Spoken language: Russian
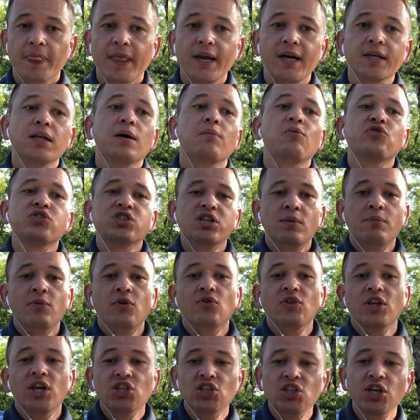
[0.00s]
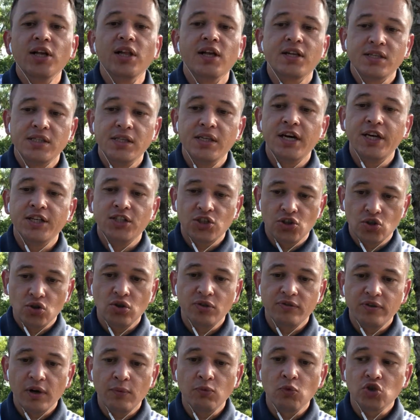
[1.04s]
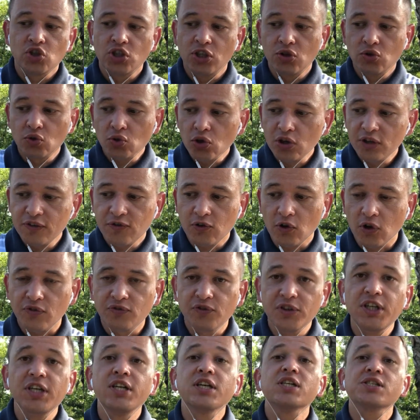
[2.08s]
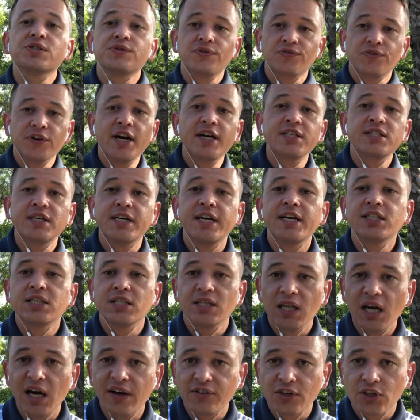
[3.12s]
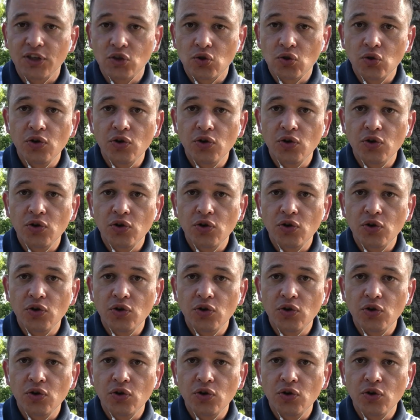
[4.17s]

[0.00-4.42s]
когда вы с самого начала знаете, что вам нужен TOEFL, вы и развиваете эти навыки,